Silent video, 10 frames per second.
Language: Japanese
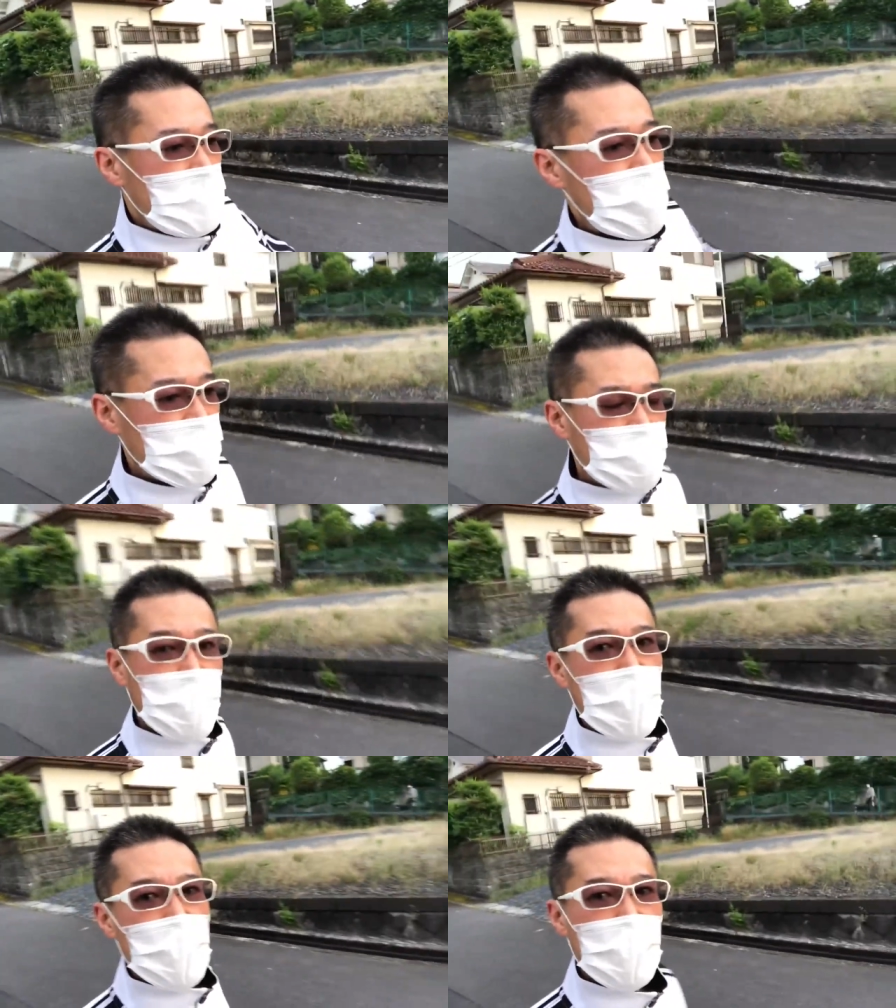まずそ
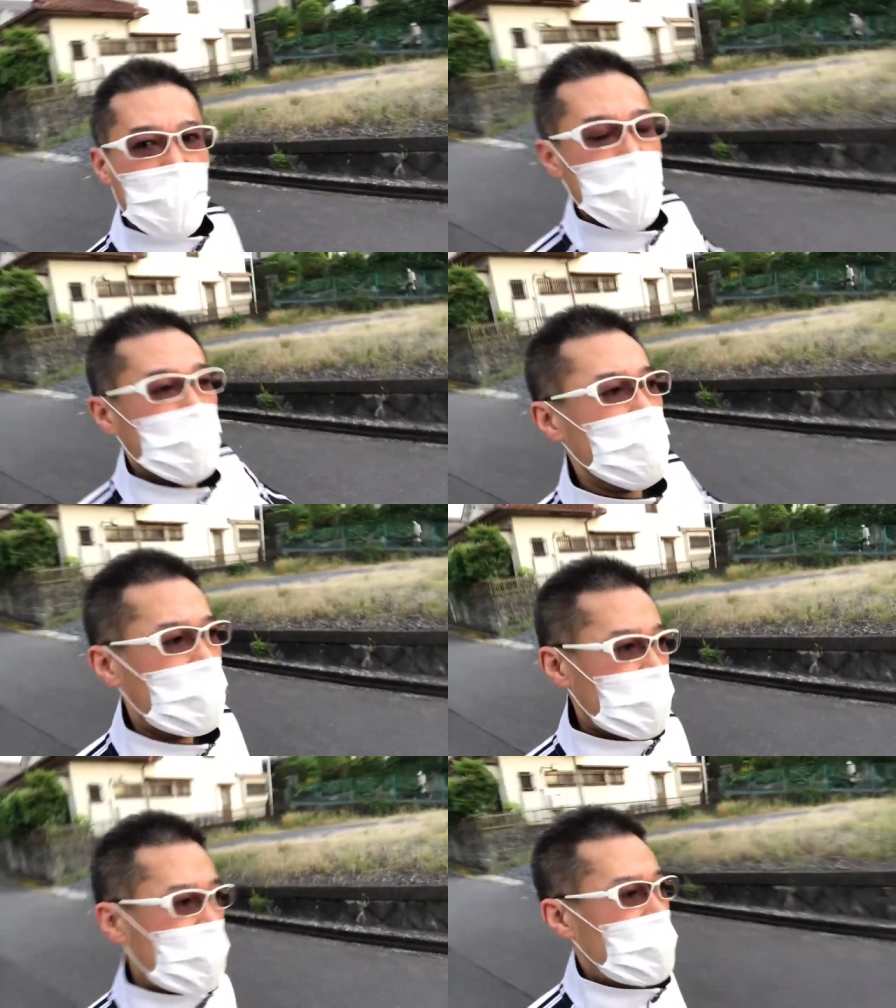れに
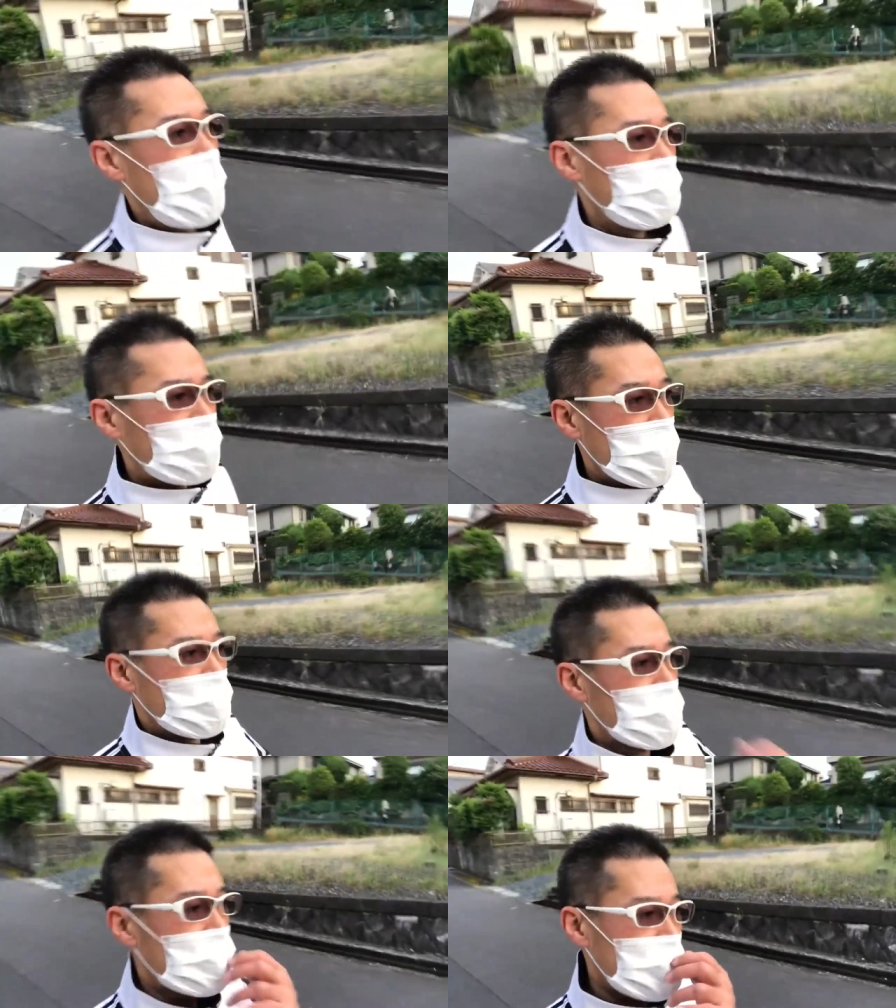はねある程度
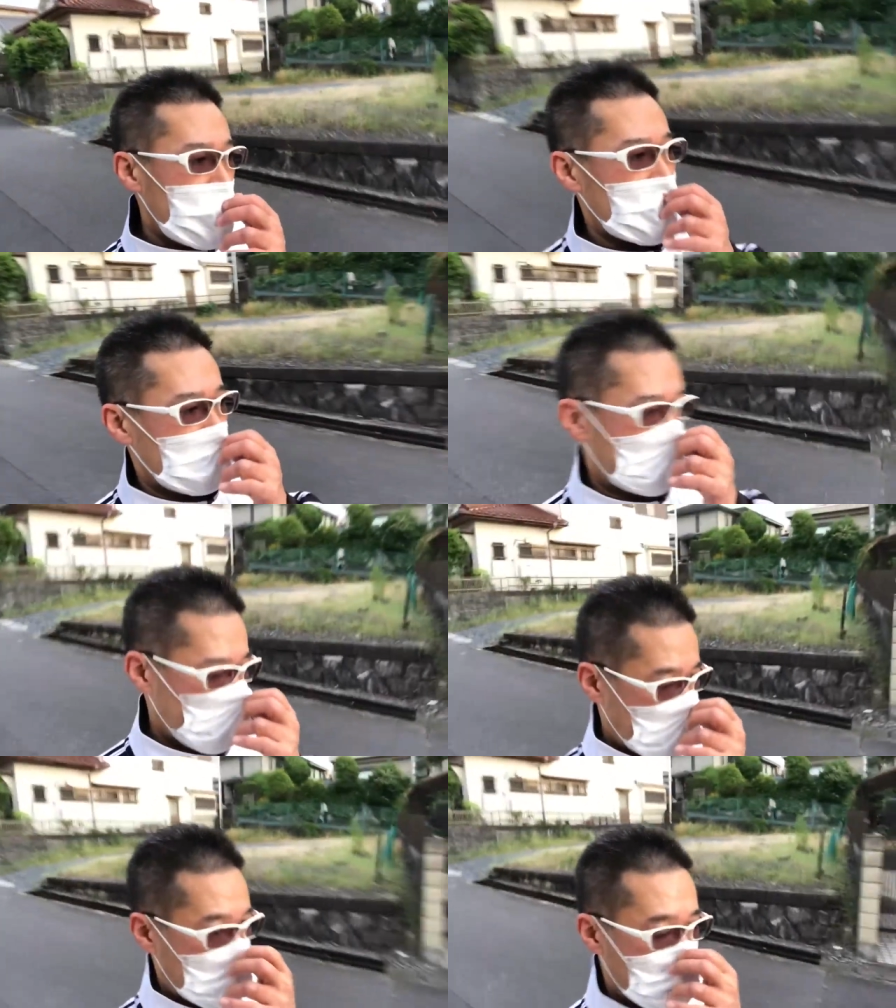の信頼関係
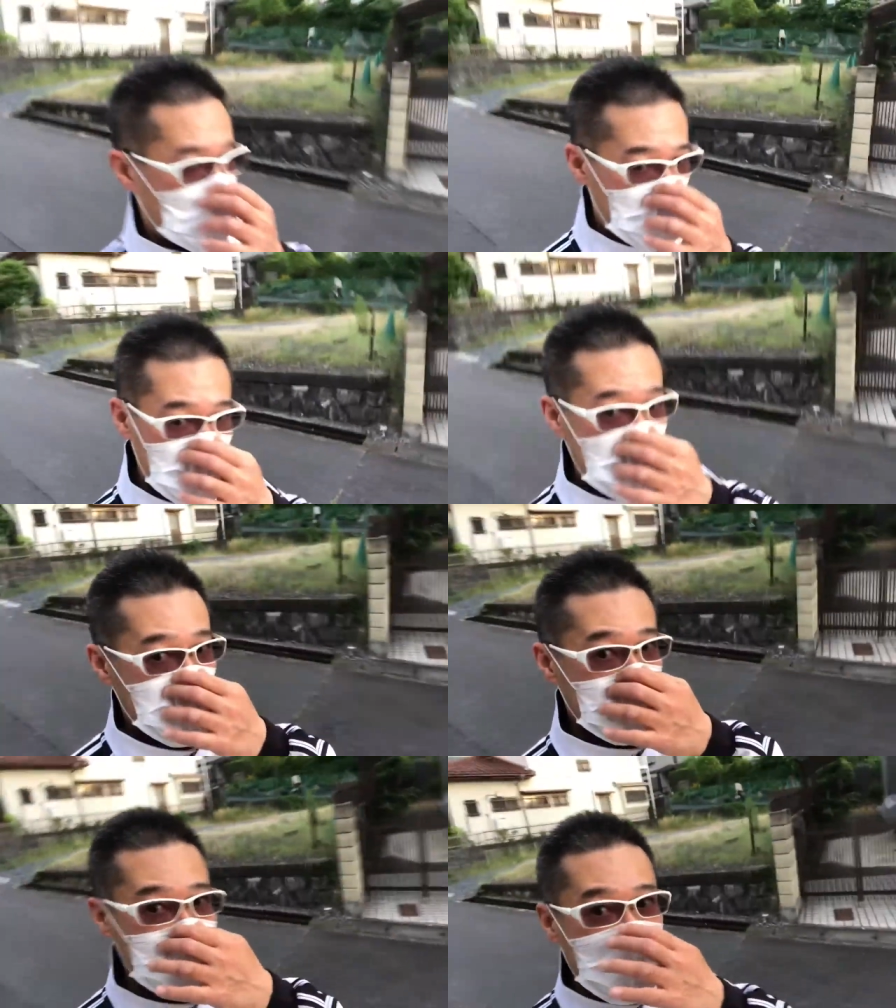も必要なんでね
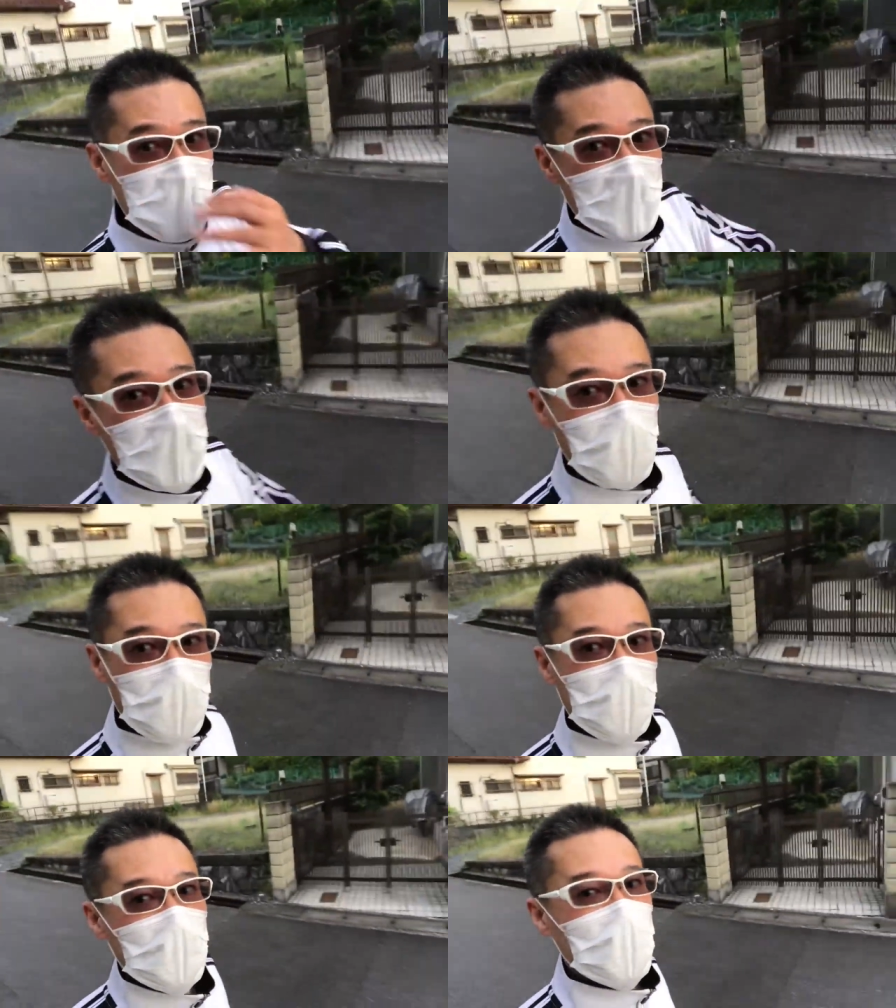そう
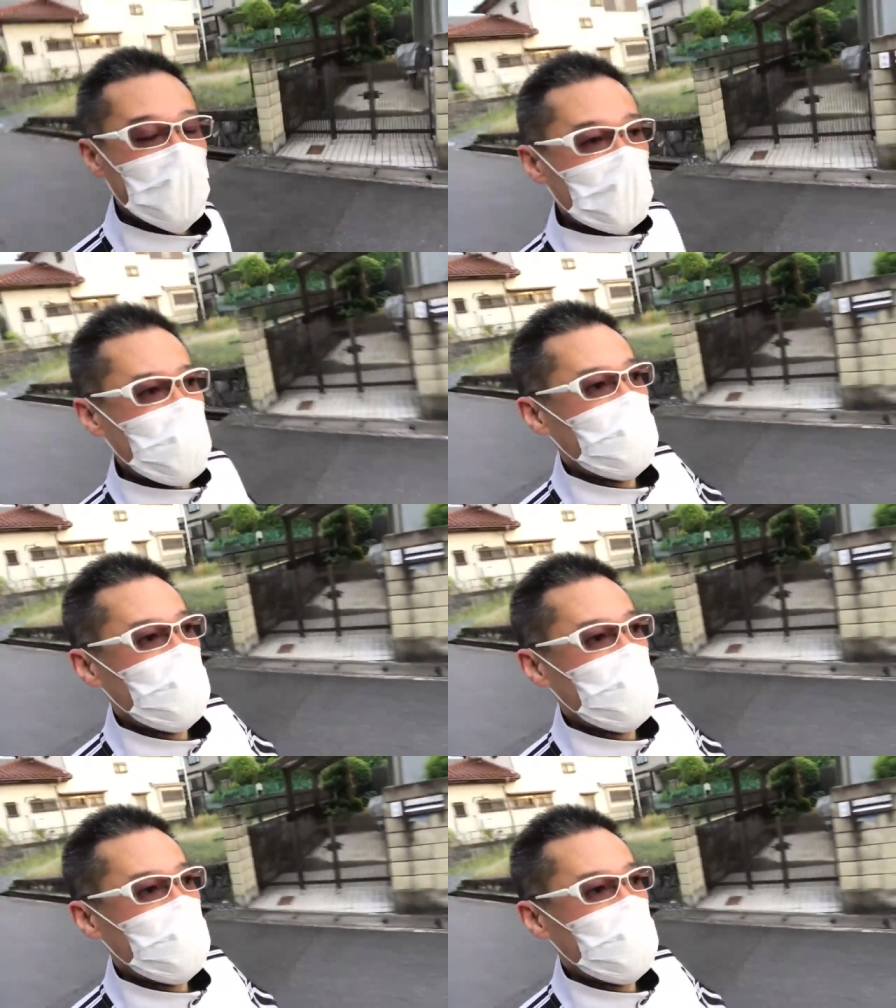いういろいろ